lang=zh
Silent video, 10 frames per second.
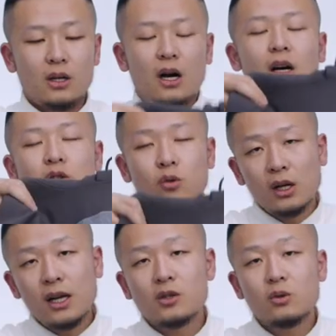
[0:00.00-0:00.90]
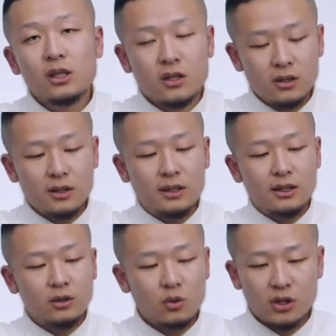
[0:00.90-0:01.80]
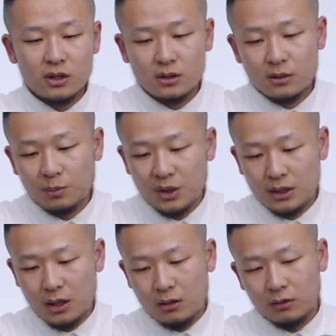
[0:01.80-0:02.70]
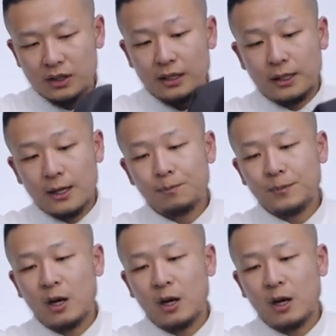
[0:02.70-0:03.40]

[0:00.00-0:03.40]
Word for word: 啊，总的来说呢，设计都是比较简单，